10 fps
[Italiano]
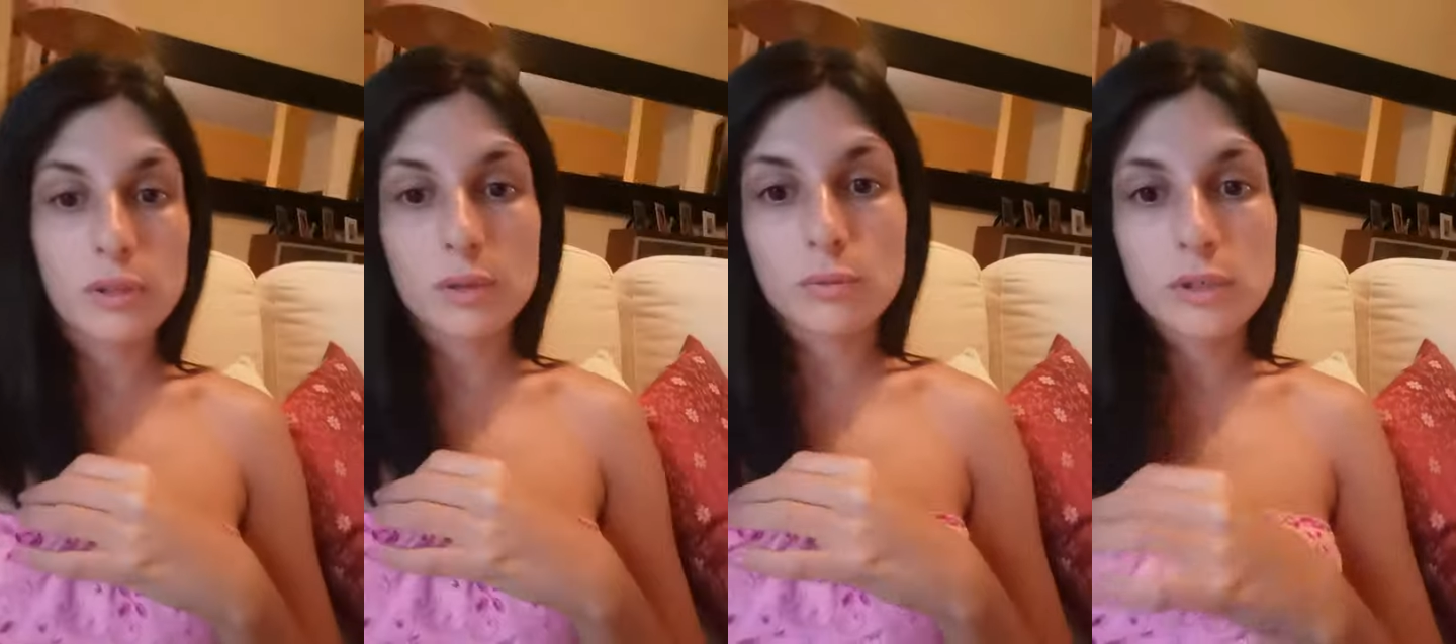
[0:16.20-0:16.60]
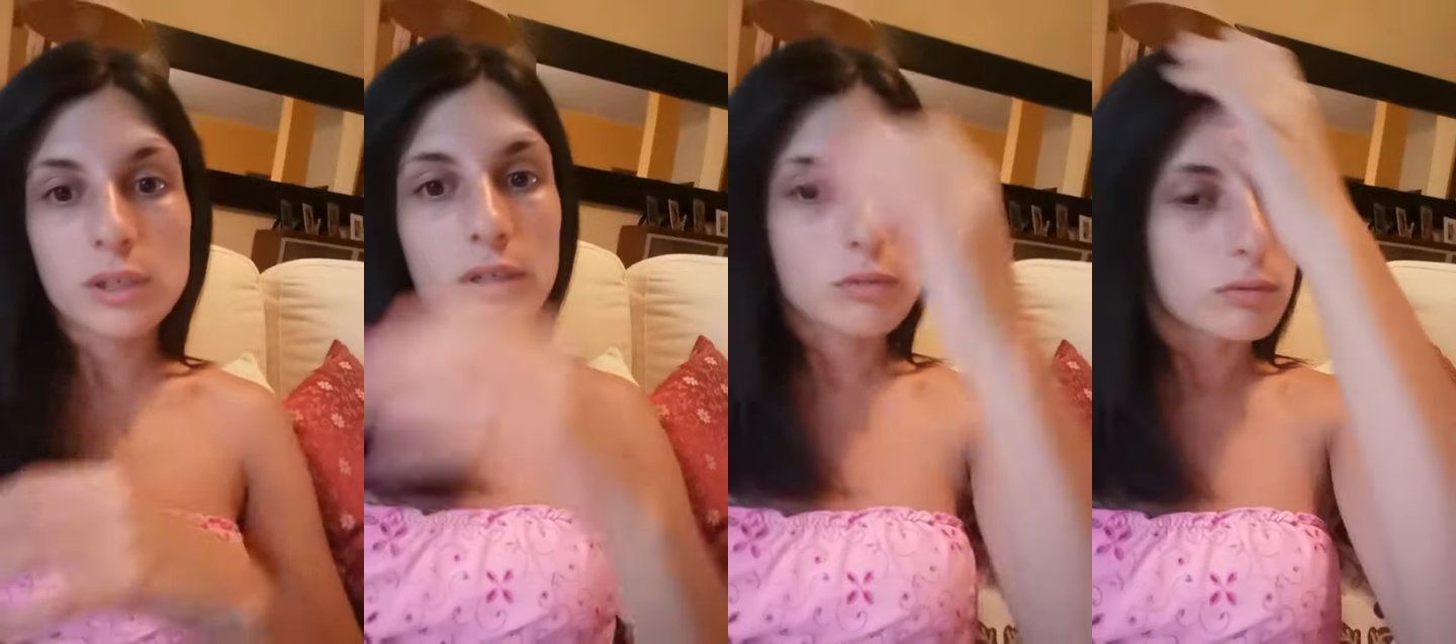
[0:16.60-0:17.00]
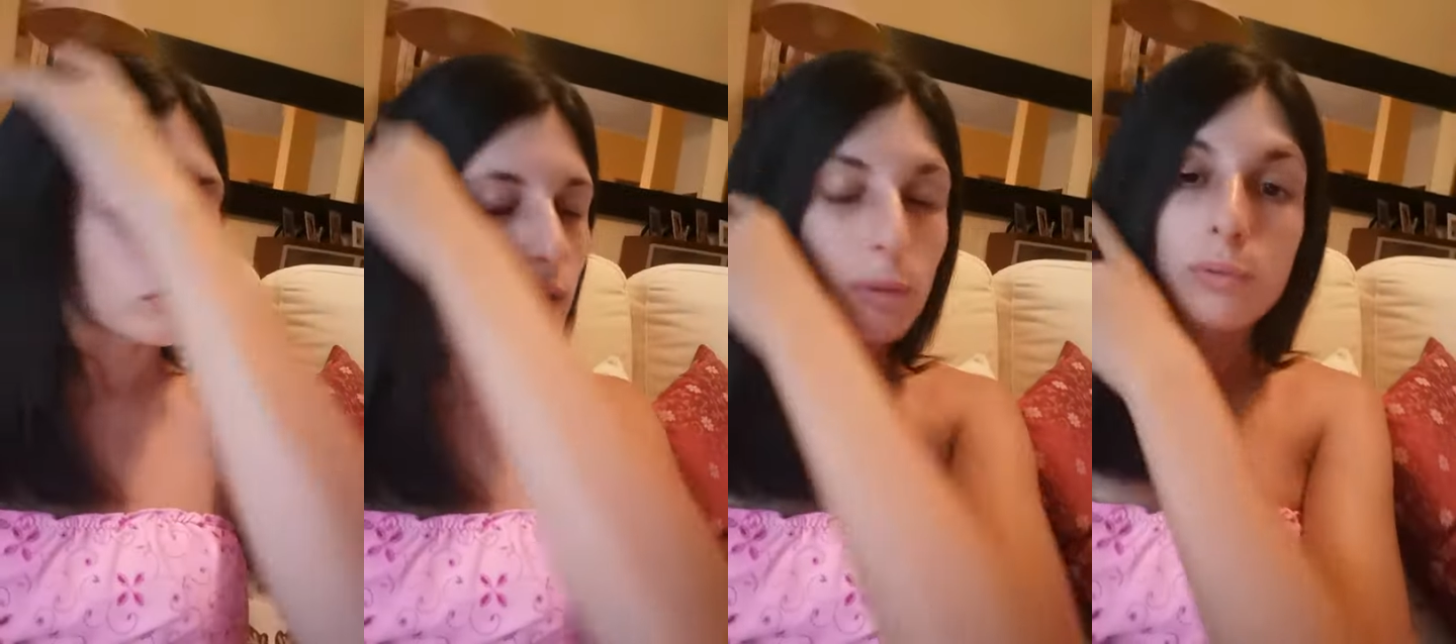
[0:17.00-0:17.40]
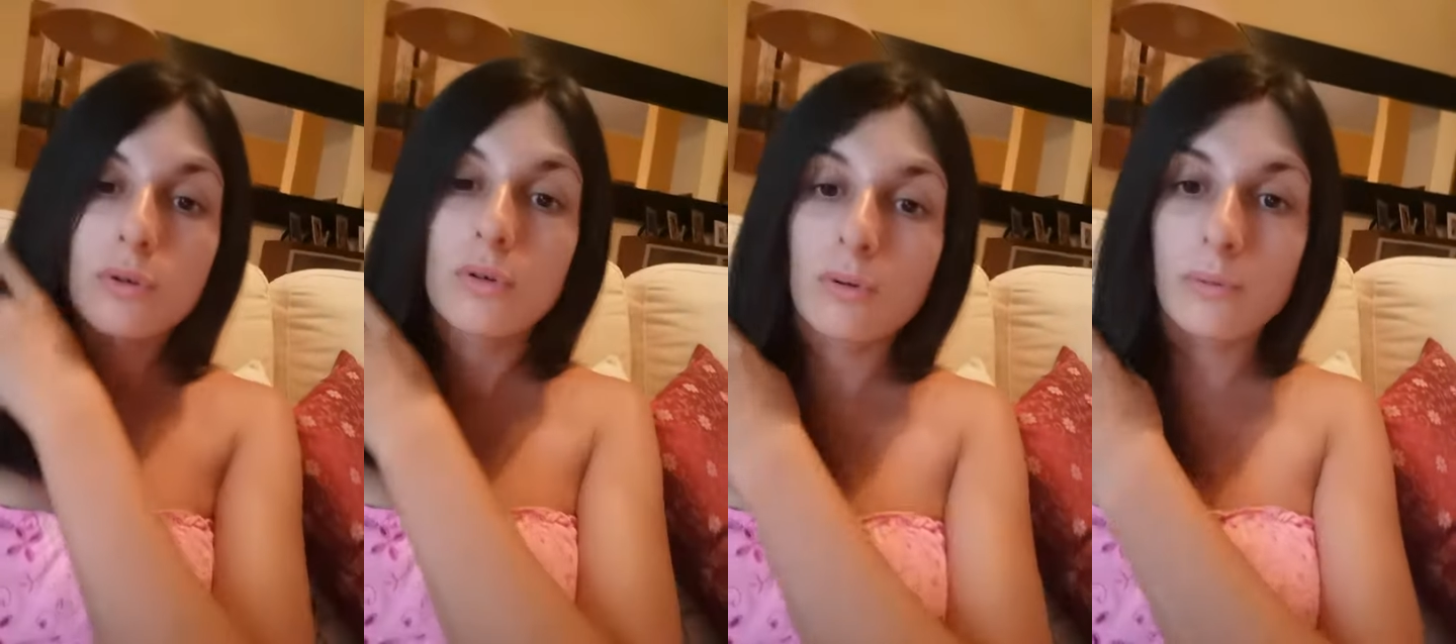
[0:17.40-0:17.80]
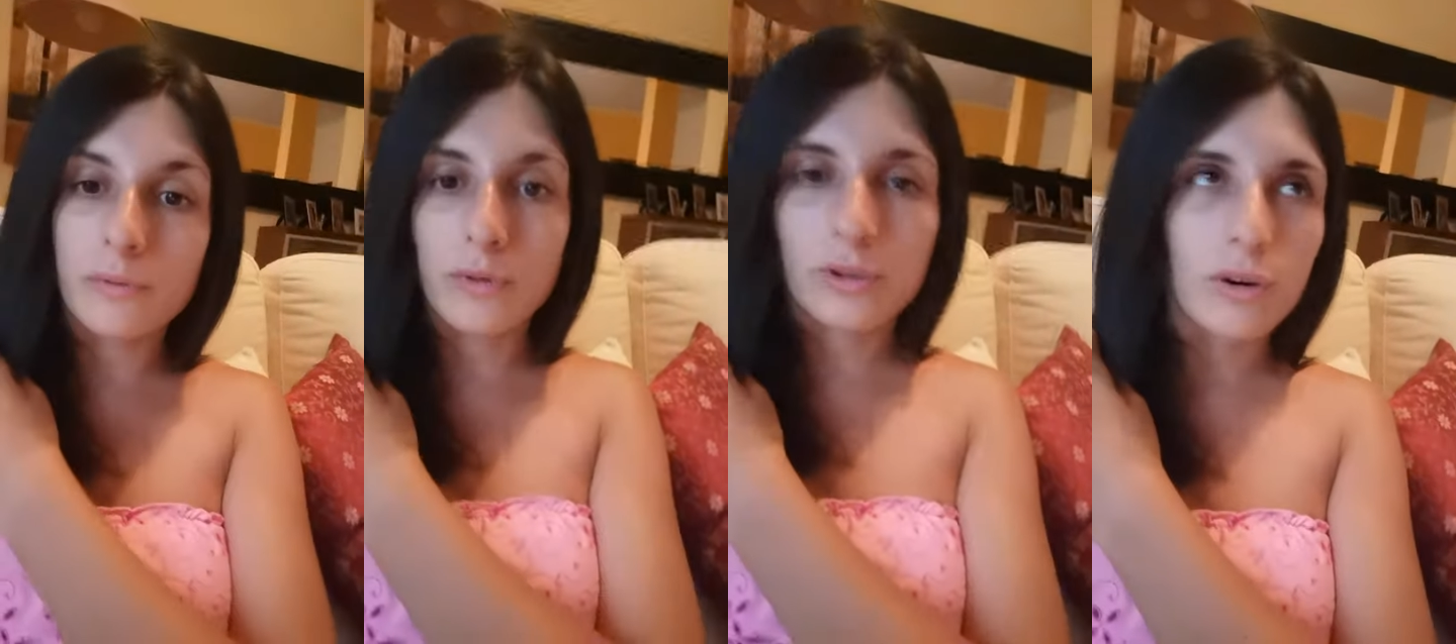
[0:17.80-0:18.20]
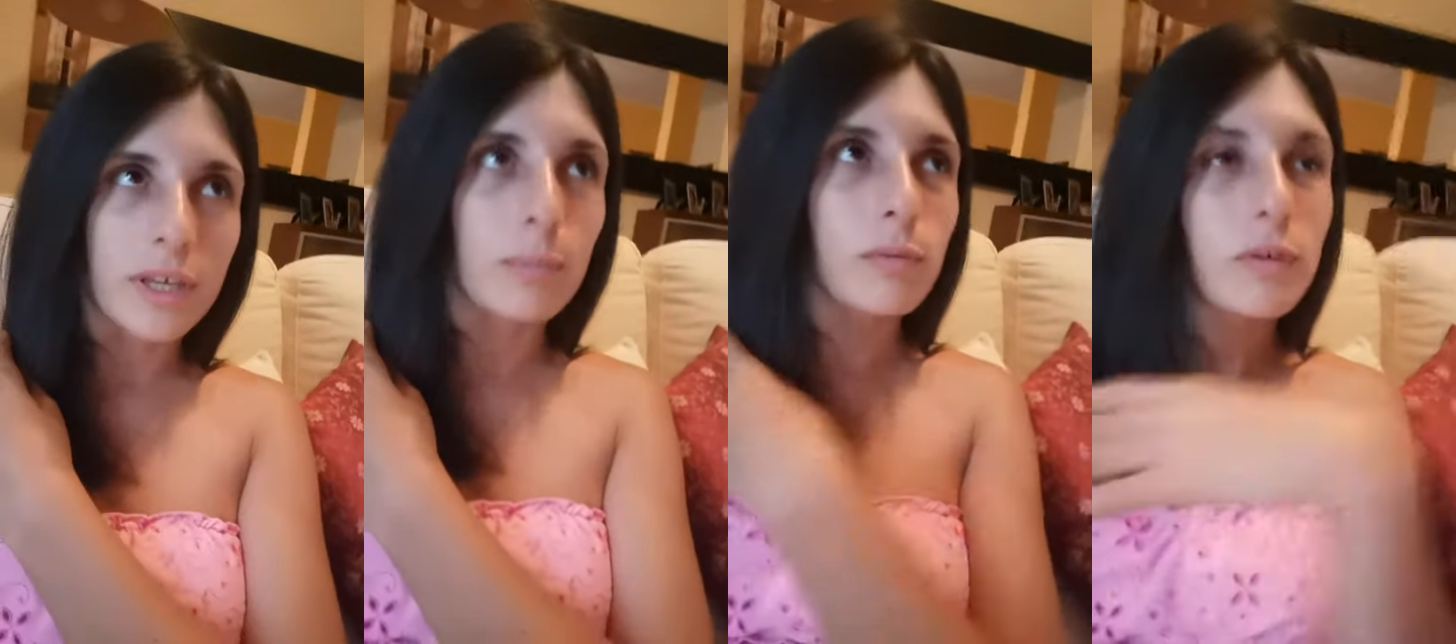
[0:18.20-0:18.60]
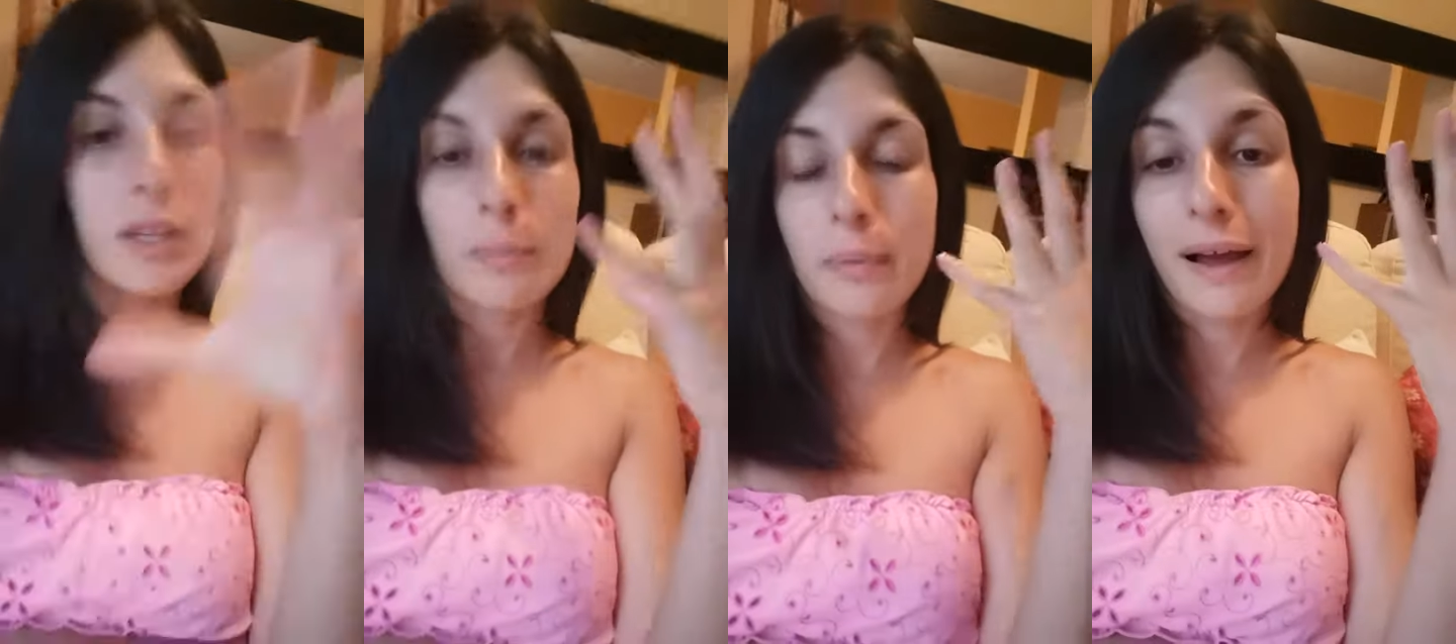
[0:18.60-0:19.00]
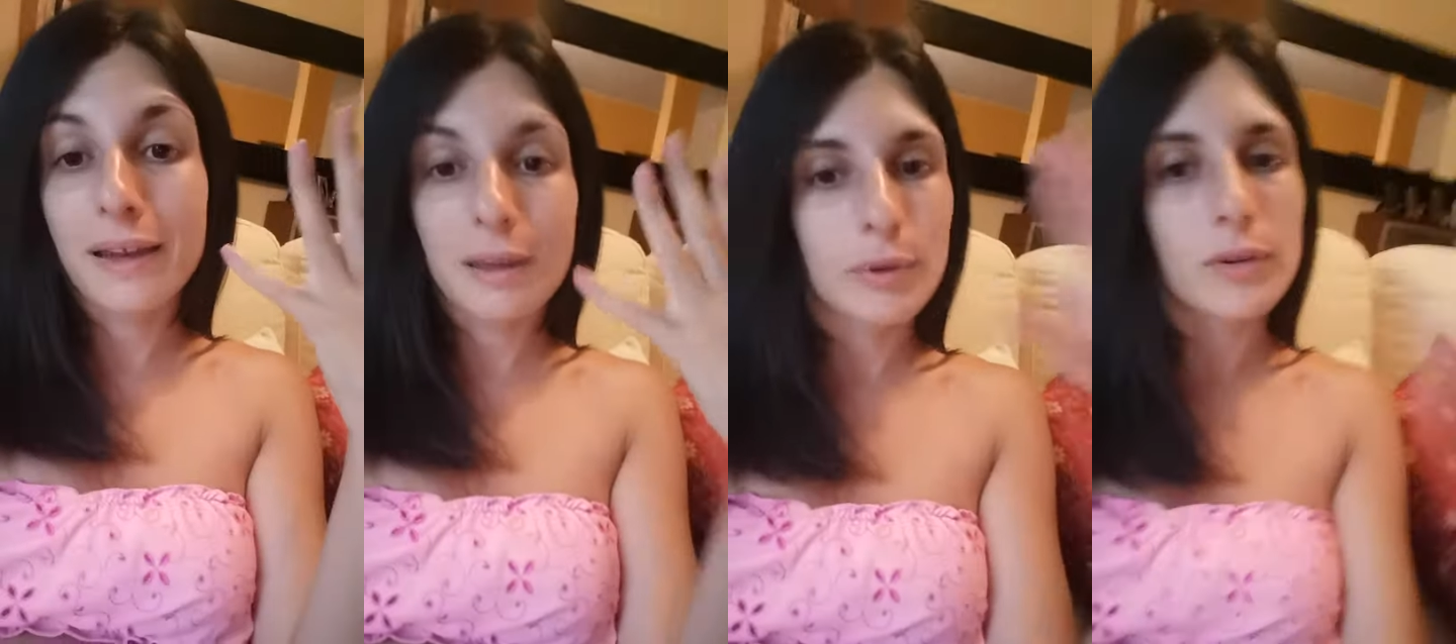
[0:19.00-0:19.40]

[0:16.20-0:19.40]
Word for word: potrei morire con un labbro gonfio, gli occhi abbuffati a palla,